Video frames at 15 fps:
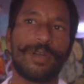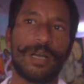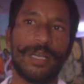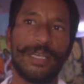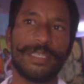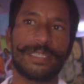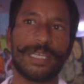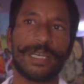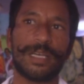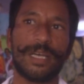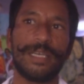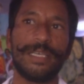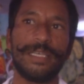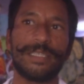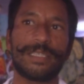कहीं से
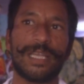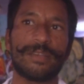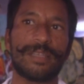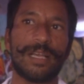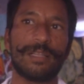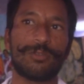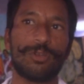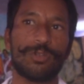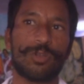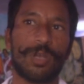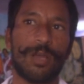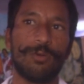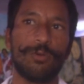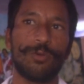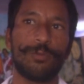कहीं तसलतो
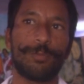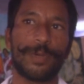तोरा वो